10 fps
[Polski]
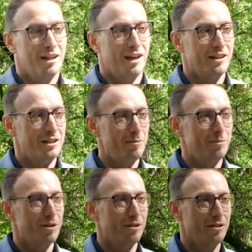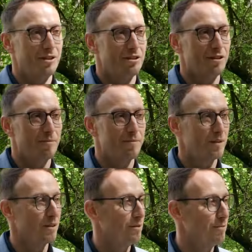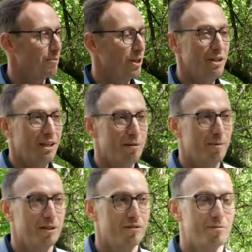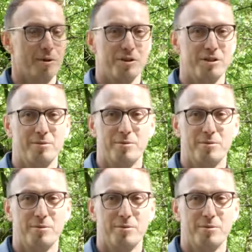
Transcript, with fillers: ale chciałbym się odnieść do poprzedniej kampanii wyborczej.